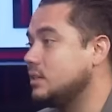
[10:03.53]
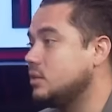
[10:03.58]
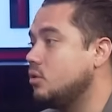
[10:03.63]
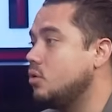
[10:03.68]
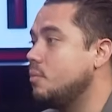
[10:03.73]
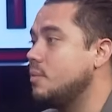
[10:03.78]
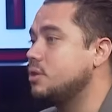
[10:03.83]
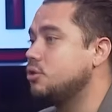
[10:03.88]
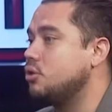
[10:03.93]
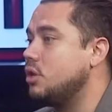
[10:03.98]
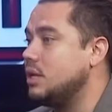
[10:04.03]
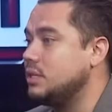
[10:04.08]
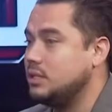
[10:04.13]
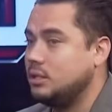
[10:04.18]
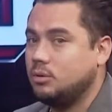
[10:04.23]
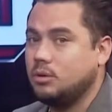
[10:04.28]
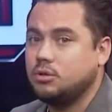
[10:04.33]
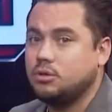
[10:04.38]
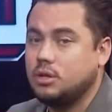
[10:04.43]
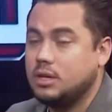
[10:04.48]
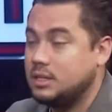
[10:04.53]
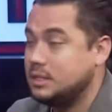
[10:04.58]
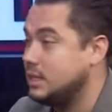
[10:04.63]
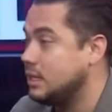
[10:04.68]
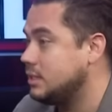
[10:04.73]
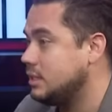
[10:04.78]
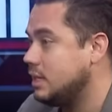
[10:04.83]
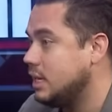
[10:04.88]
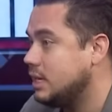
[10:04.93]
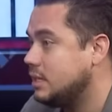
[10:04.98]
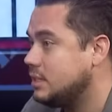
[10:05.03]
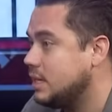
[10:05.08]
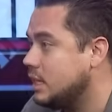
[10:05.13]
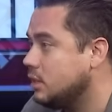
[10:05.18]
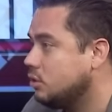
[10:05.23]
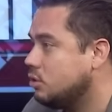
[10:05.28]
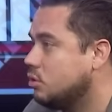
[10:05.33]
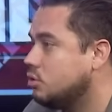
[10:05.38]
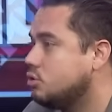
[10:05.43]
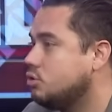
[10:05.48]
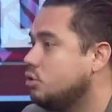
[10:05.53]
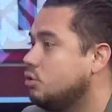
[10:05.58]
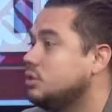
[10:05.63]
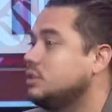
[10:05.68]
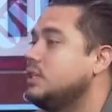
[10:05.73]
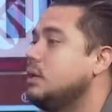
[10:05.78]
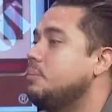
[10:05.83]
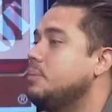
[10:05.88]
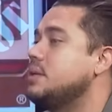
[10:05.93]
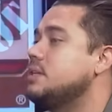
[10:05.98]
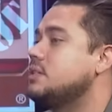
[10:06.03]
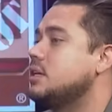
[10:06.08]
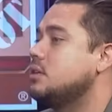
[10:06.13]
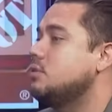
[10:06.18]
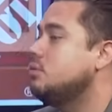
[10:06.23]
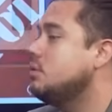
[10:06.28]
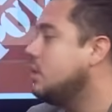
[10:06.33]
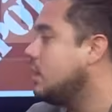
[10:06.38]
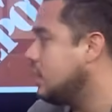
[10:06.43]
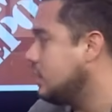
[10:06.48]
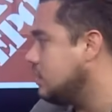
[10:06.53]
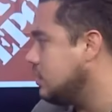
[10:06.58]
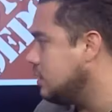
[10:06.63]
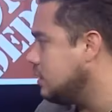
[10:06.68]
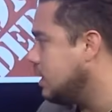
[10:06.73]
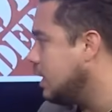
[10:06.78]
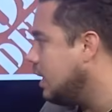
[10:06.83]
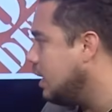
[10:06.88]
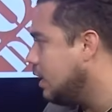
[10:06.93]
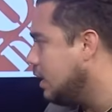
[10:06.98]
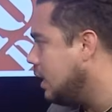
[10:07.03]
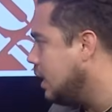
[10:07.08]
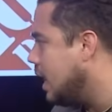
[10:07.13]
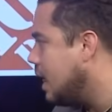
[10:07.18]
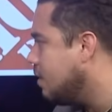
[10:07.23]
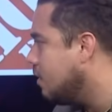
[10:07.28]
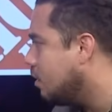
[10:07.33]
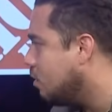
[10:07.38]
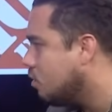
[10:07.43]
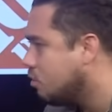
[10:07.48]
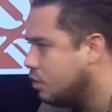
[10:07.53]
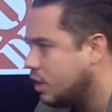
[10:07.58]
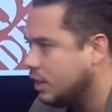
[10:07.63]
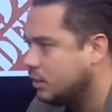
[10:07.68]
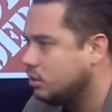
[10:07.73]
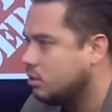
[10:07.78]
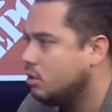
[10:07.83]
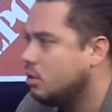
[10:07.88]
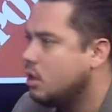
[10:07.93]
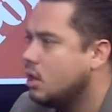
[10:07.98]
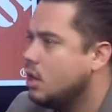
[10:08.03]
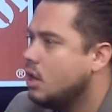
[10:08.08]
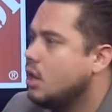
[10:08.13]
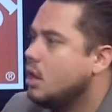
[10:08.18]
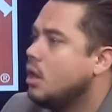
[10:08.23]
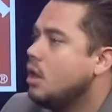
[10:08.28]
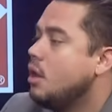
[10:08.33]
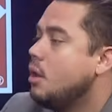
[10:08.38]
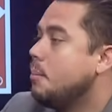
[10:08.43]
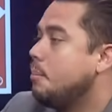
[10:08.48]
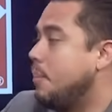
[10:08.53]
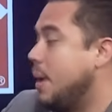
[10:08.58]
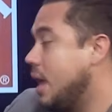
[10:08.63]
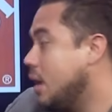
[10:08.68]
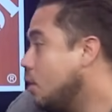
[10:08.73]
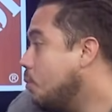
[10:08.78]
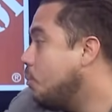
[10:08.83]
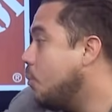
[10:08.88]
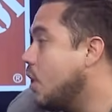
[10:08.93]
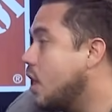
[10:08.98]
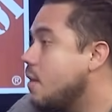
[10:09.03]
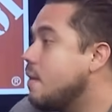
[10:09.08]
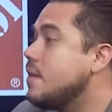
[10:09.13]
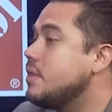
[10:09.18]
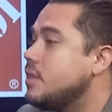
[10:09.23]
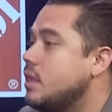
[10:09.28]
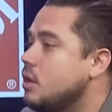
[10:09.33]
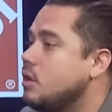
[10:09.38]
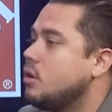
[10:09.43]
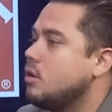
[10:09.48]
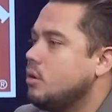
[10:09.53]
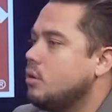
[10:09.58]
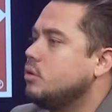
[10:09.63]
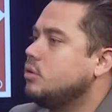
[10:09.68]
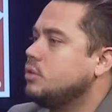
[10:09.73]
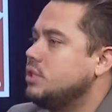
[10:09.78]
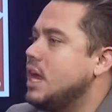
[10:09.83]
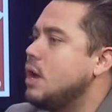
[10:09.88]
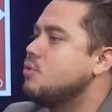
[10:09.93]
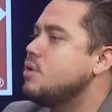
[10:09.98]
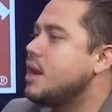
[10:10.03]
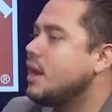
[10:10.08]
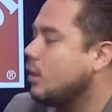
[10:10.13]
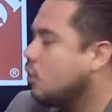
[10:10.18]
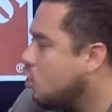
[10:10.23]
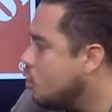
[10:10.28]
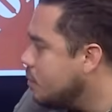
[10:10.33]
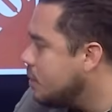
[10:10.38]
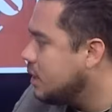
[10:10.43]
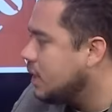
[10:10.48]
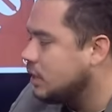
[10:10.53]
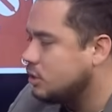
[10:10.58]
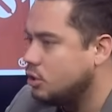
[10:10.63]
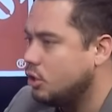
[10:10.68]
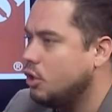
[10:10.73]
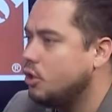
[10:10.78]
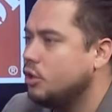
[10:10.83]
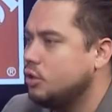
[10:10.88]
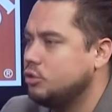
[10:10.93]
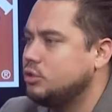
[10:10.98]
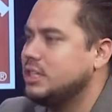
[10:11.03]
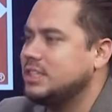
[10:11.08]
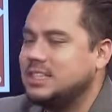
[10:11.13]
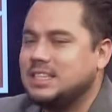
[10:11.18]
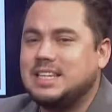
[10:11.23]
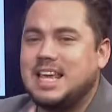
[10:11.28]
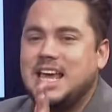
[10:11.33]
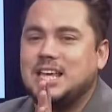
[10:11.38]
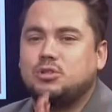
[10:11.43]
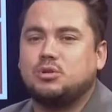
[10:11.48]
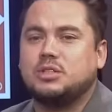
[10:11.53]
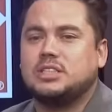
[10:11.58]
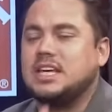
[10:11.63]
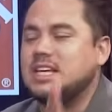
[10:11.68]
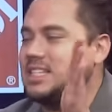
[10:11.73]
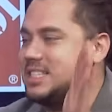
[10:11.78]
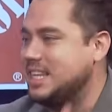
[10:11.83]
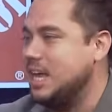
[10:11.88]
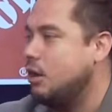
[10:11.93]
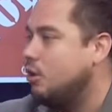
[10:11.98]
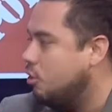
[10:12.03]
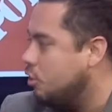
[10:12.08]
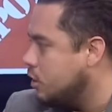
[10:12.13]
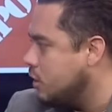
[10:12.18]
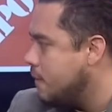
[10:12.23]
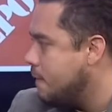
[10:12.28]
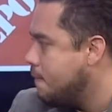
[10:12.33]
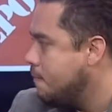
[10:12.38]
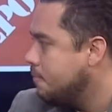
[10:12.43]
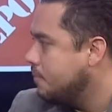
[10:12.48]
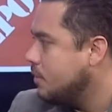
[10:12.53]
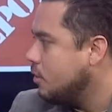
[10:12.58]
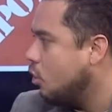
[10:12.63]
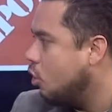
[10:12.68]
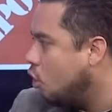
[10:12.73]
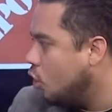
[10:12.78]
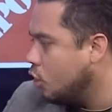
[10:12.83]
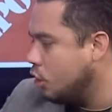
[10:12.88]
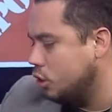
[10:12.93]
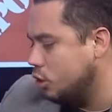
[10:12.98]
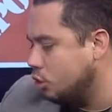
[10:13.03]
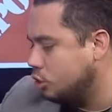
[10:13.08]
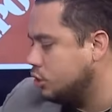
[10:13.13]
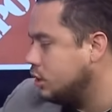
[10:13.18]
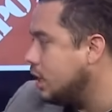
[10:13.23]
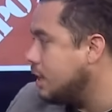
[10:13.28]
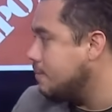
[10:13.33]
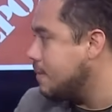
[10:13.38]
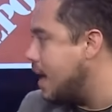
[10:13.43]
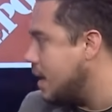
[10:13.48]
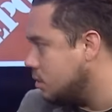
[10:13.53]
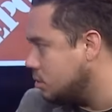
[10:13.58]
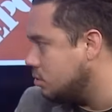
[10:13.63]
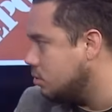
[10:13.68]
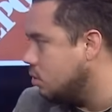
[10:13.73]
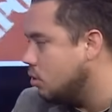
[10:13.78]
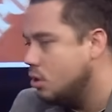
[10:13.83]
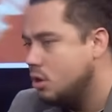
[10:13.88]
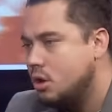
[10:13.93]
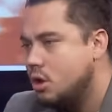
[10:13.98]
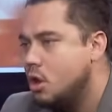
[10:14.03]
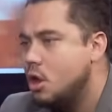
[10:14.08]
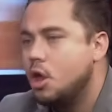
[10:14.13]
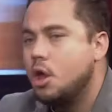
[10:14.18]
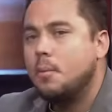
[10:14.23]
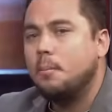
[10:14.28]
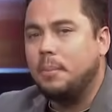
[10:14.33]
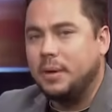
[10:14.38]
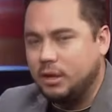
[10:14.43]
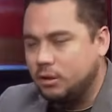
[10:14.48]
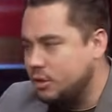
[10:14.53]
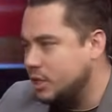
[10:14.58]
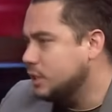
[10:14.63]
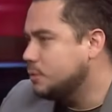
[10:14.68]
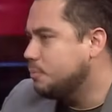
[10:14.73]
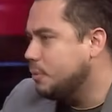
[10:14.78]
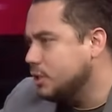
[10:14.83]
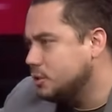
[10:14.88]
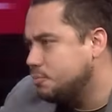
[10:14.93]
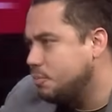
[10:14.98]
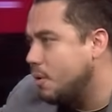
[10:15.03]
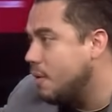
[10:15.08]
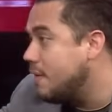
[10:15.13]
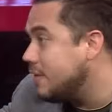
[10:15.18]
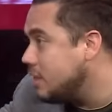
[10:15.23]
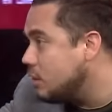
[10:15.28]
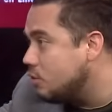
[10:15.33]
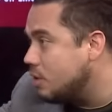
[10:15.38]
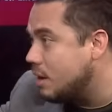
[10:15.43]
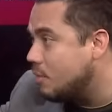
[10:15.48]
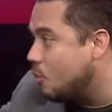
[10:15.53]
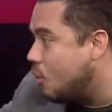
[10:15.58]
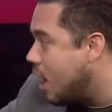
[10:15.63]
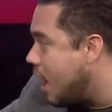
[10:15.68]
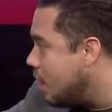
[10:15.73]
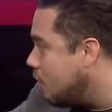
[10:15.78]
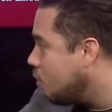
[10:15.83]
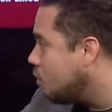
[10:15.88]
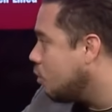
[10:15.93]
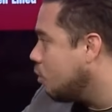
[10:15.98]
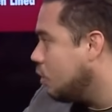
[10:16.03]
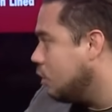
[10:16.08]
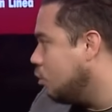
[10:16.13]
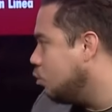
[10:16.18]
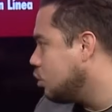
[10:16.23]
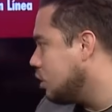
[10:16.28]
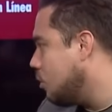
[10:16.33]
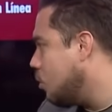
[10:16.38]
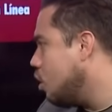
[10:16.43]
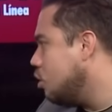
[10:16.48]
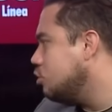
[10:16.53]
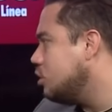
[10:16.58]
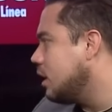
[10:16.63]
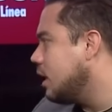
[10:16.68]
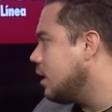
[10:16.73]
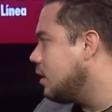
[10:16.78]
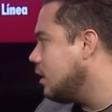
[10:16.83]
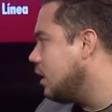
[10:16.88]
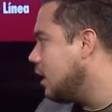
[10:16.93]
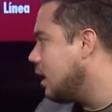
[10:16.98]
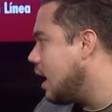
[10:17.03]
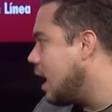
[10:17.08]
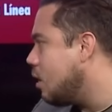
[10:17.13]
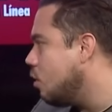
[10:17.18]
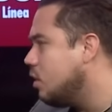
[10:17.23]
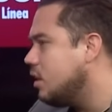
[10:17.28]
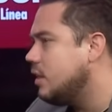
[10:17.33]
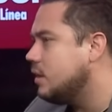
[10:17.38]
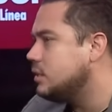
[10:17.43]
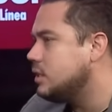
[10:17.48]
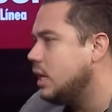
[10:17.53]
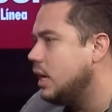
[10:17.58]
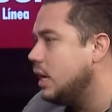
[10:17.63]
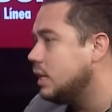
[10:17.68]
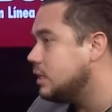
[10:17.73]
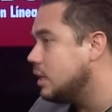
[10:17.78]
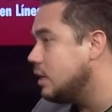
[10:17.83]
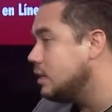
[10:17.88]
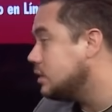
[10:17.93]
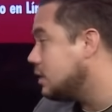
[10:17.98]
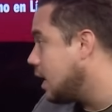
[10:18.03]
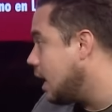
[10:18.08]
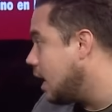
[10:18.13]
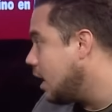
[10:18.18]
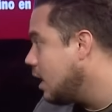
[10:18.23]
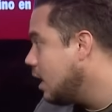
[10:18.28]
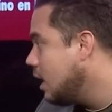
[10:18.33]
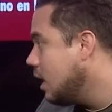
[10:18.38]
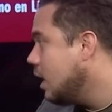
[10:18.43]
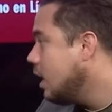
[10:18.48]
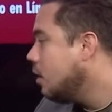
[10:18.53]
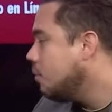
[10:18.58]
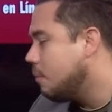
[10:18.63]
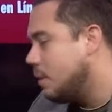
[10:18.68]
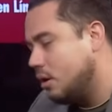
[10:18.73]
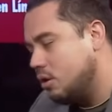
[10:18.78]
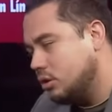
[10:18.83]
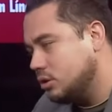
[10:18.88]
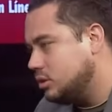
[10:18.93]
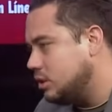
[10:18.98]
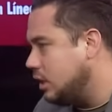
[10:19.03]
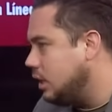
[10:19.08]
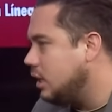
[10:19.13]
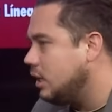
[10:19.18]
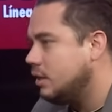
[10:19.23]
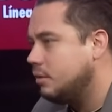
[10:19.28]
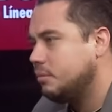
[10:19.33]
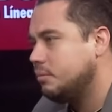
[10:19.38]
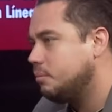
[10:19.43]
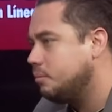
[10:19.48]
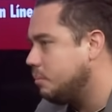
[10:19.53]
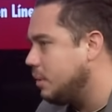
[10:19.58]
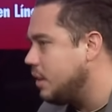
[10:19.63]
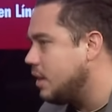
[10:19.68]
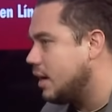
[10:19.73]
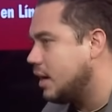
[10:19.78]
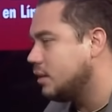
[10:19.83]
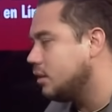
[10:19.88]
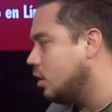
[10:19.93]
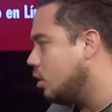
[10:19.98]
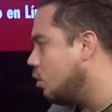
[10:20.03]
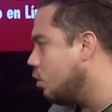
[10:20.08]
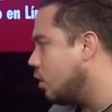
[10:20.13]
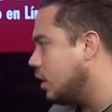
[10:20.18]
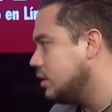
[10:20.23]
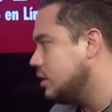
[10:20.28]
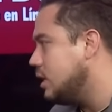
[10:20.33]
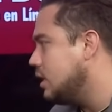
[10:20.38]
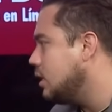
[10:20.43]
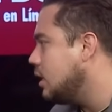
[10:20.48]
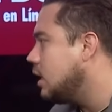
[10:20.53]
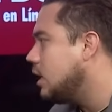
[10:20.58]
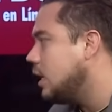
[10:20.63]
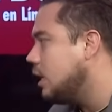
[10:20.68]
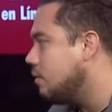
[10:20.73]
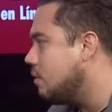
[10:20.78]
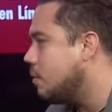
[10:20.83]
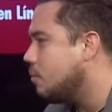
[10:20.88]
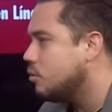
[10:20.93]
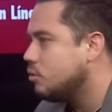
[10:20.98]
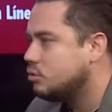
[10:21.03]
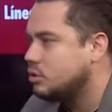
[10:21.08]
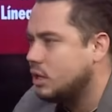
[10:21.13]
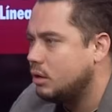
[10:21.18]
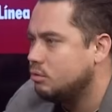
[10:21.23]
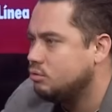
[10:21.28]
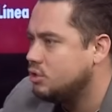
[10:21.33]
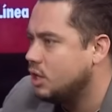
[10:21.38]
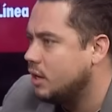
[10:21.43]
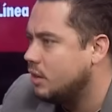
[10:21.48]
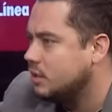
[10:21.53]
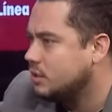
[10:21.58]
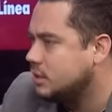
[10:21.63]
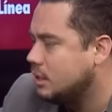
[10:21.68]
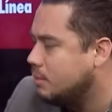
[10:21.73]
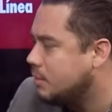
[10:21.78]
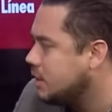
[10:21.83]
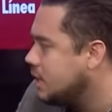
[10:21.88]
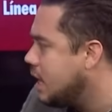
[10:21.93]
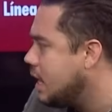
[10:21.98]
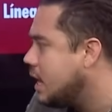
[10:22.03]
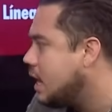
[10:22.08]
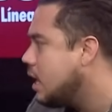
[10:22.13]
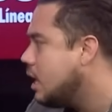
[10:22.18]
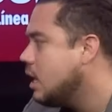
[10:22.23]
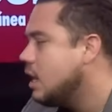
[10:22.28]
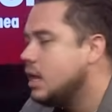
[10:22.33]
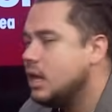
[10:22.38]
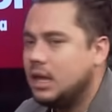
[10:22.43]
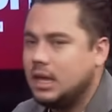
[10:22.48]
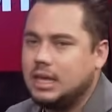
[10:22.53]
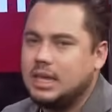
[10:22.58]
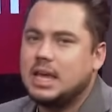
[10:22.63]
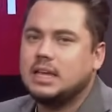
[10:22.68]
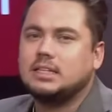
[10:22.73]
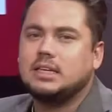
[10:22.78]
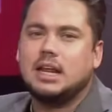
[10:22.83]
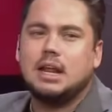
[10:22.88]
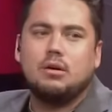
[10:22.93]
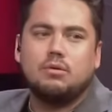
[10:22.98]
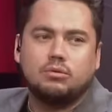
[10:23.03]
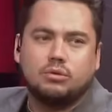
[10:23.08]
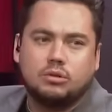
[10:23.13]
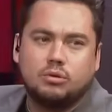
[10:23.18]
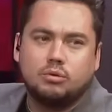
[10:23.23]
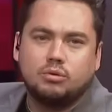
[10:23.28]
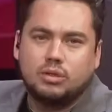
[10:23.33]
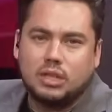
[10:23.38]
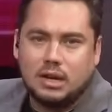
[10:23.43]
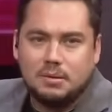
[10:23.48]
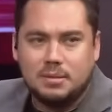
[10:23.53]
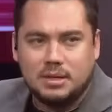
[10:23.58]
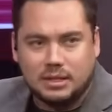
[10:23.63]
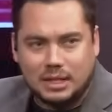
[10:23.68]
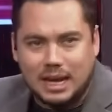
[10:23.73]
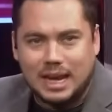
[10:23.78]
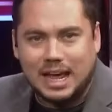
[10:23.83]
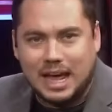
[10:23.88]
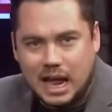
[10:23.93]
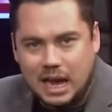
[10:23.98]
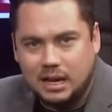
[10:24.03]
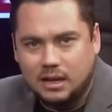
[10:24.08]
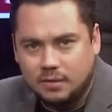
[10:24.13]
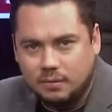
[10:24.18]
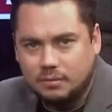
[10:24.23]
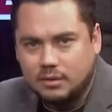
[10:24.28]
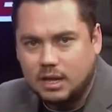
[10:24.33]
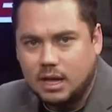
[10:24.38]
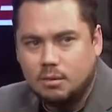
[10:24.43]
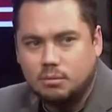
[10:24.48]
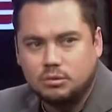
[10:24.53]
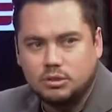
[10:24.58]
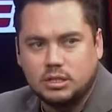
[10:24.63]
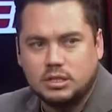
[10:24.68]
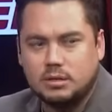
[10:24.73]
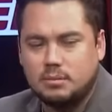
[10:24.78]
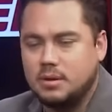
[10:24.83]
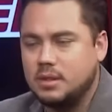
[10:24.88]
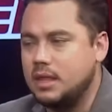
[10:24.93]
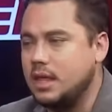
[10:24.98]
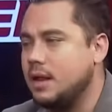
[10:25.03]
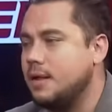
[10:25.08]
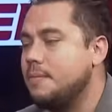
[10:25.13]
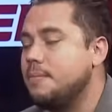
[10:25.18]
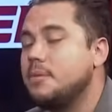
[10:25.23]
momento la situación es así. Santos no está pensando en rescindir ni nada del contrato, pero puede venir ya una recomendación. O sea, eso es hasta hoy, hoy 12 de marzo. Sí pero después puede venir un abogado, los abogados de, Harold y decirle, ¿sabes qué? Mejor sí pide que te lo rescindan y vámonos a luchar de esta manera y ya será un trámite legal, digamos de esa manera.